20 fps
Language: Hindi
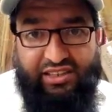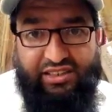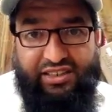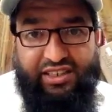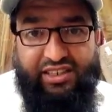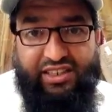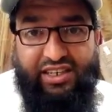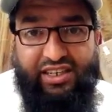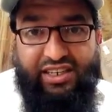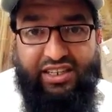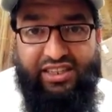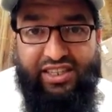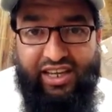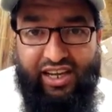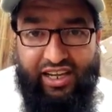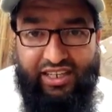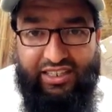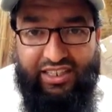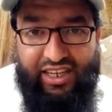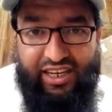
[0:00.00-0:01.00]
जितनी
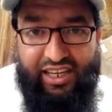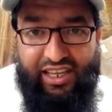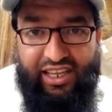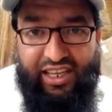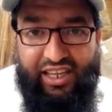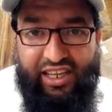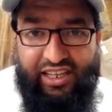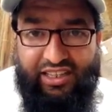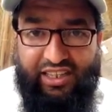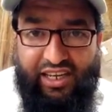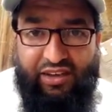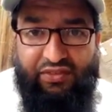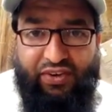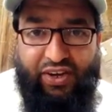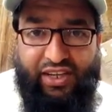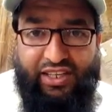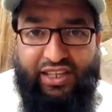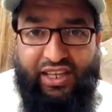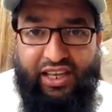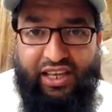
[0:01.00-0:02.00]
एहतियात करेंगे इतना
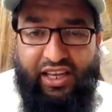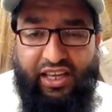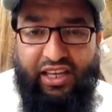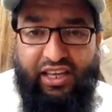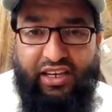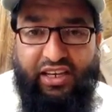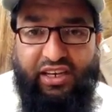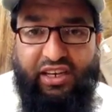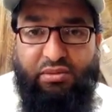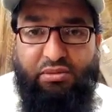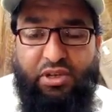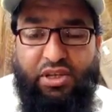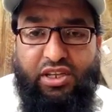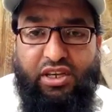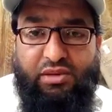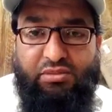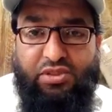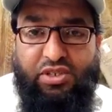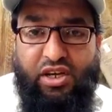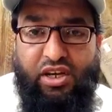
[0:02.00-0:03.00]
फ़ायदा है नबी
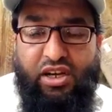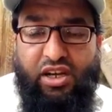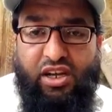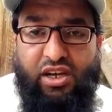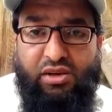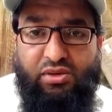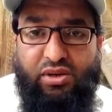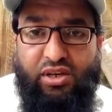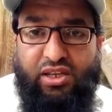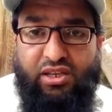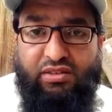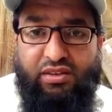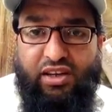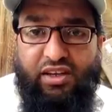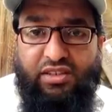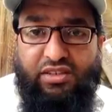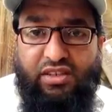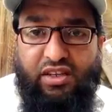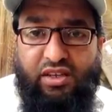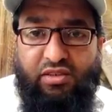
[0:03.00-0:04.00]
करीम सल्लल्लाहु अलैहि
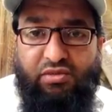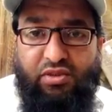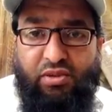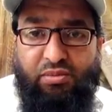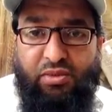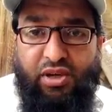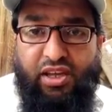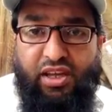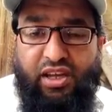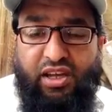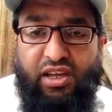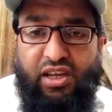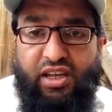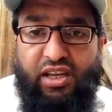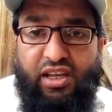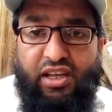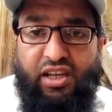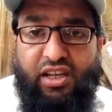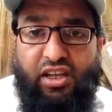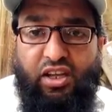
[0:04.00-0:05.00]
वसल्लम फरमाया
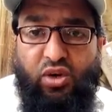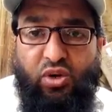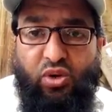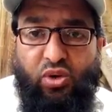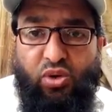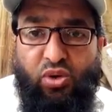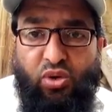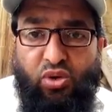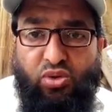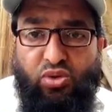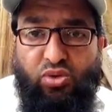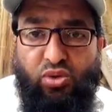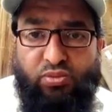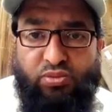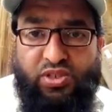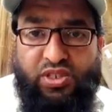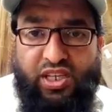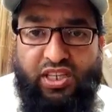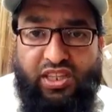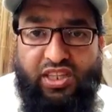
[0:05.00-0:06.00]
कि लोगों तुम
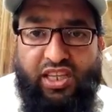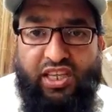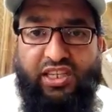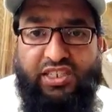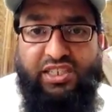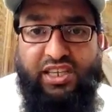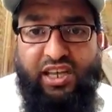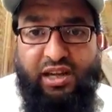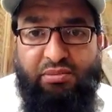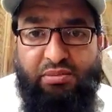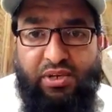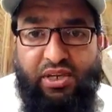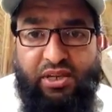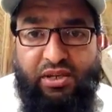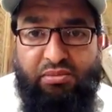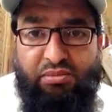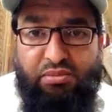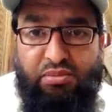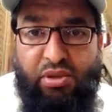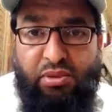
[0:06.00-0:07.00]
सदके से
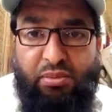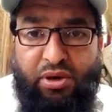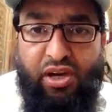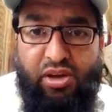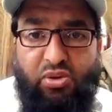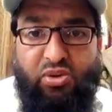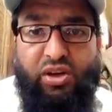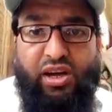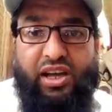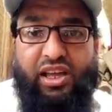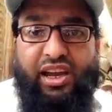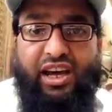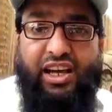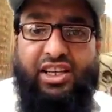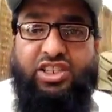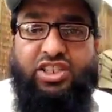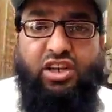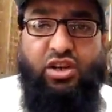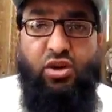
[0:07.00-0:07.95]
अपने बीमारों का इलाज